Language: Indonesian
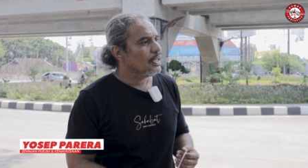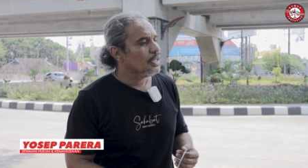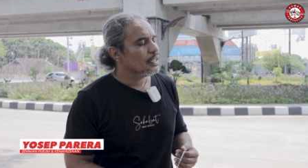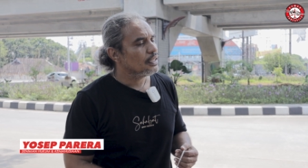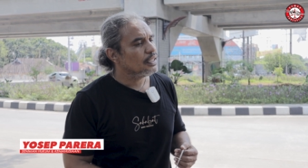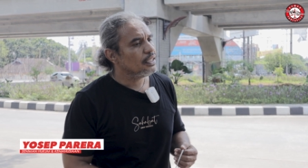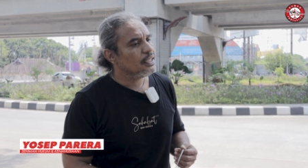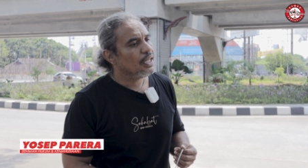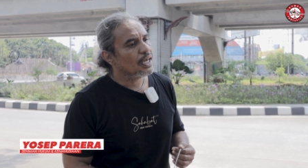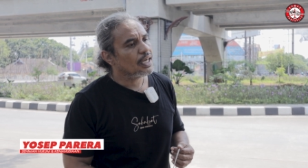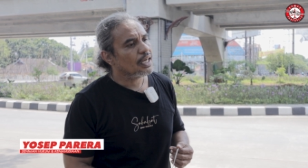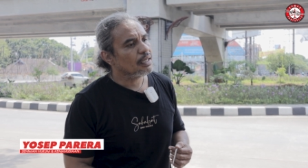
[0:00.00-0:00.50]

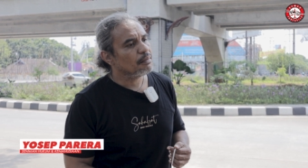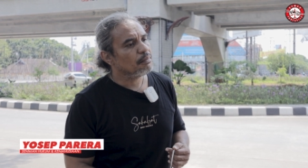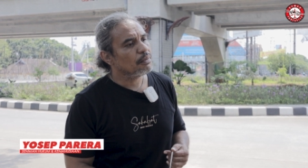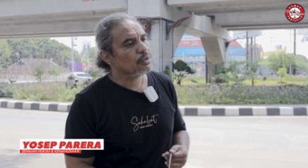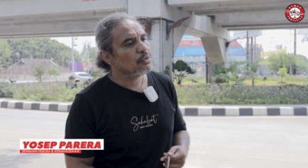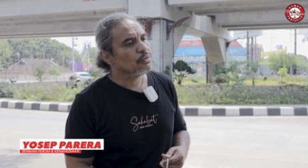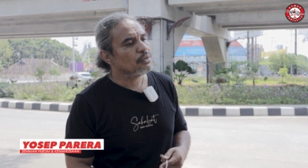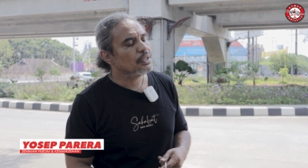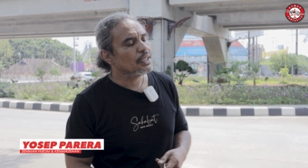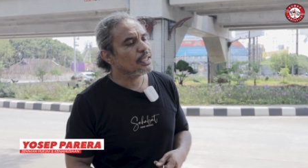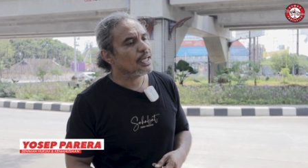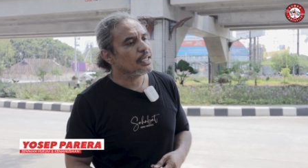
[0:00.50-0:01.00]
tidak akan
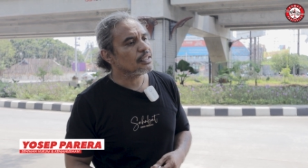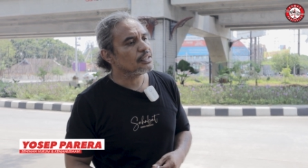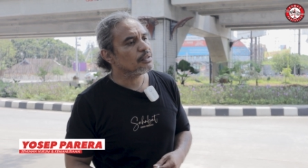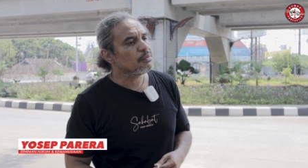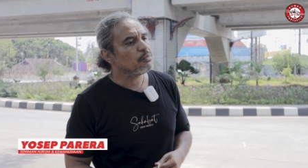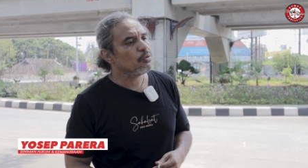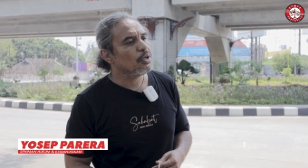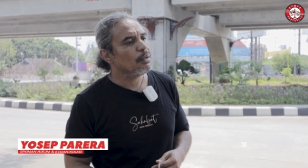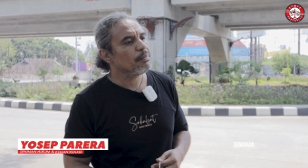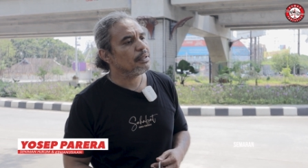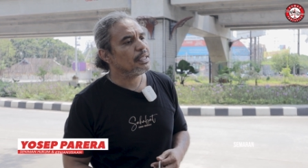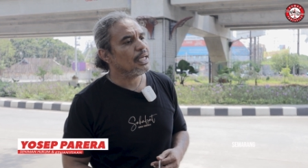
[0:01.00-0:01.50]
merugikan
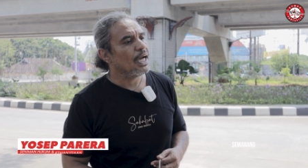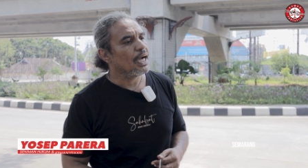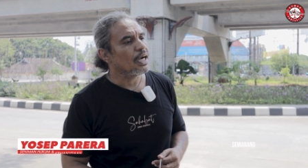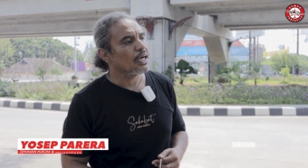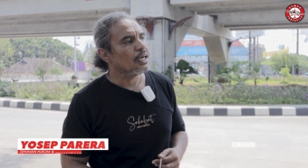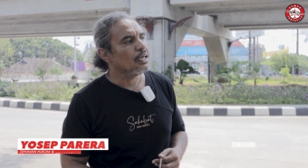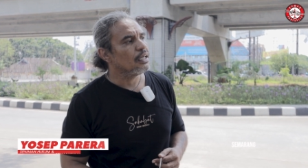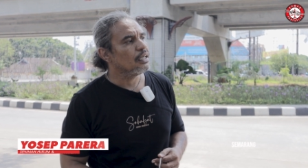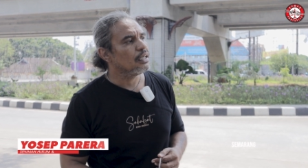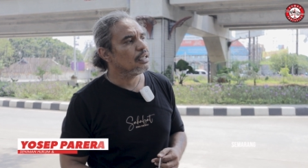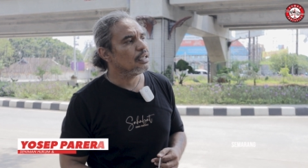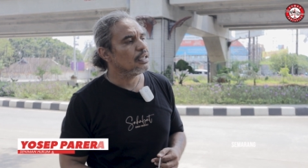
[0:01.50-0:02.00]
semua pihak
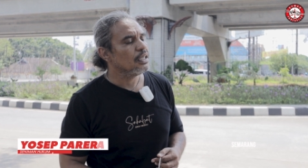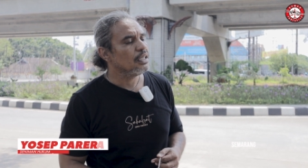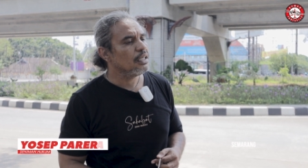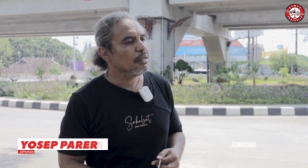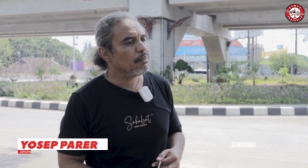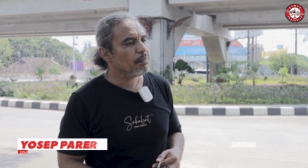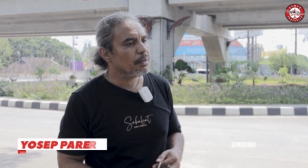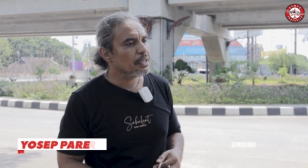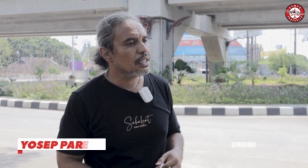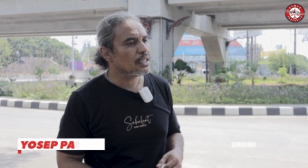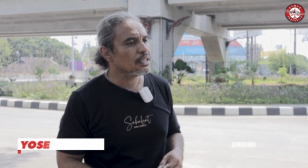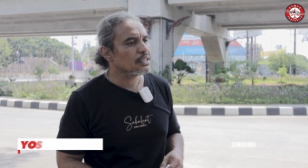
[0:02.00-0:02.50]
ini
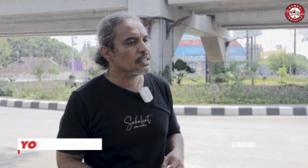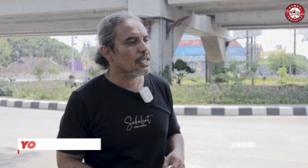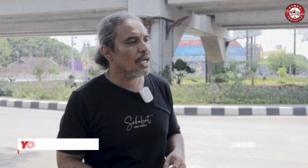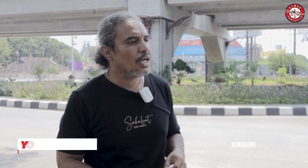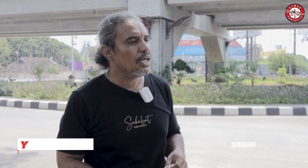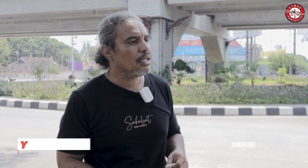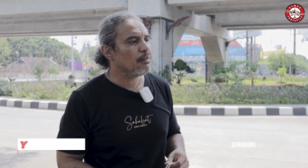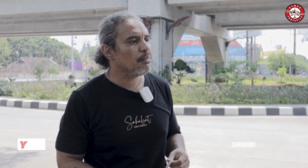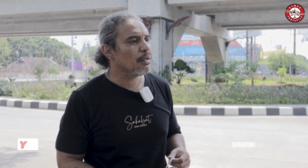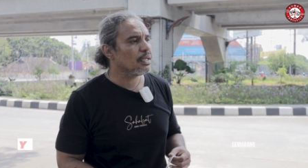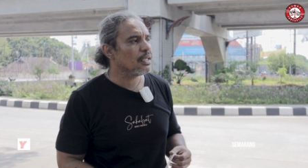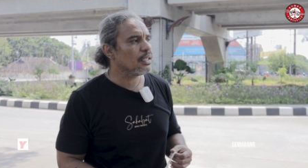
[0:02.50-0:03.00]
penting
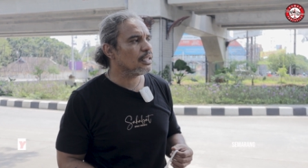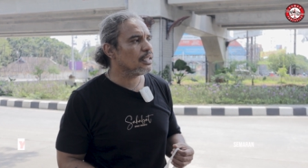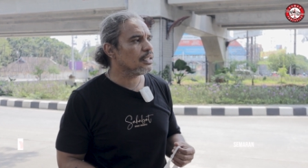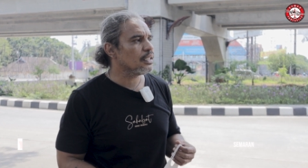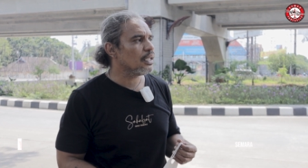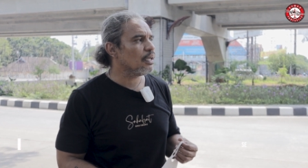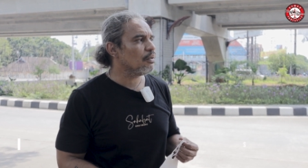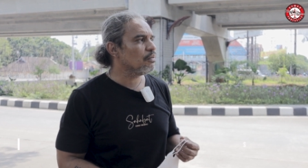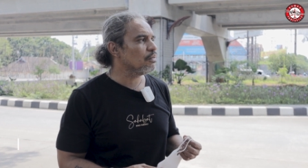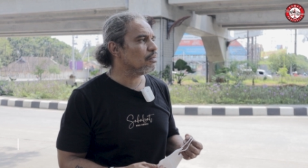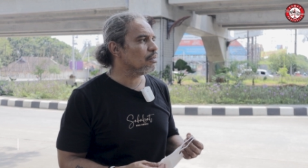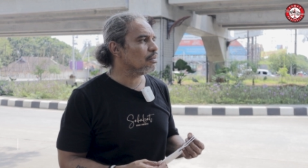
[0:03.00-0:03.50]
sekali bagi
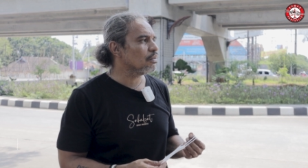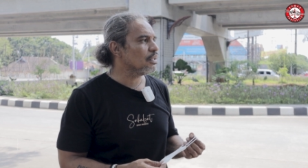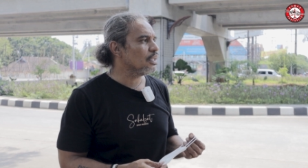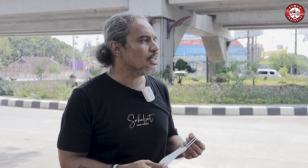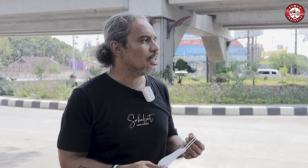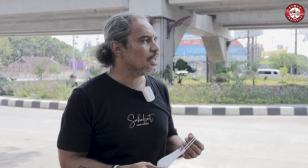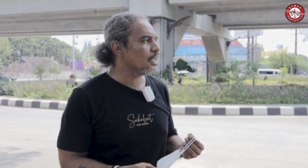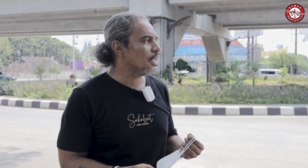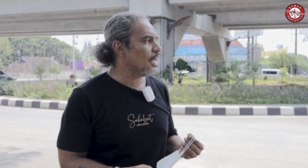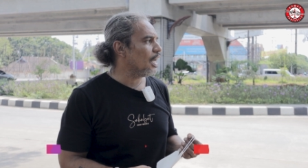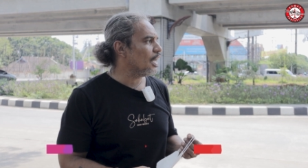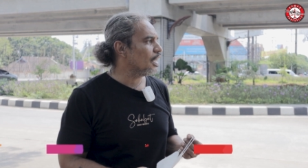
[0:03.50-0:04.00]
kita untuk
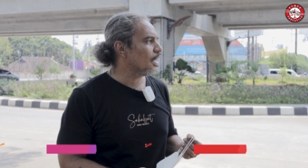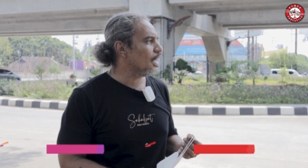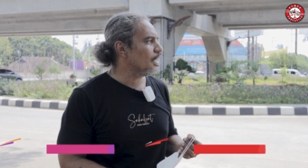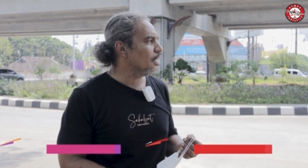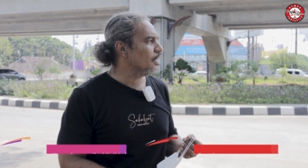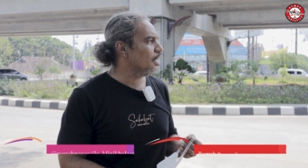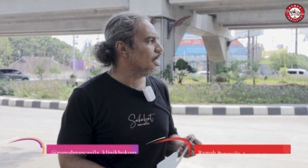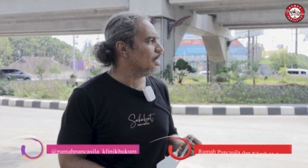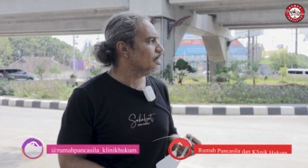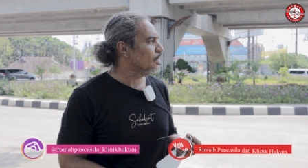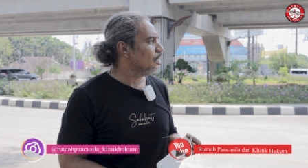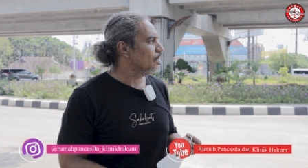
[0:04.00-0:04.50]
ditegakkan
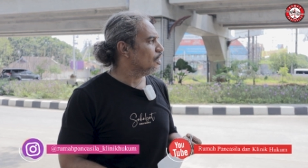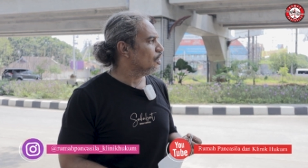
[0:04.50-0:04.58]
ya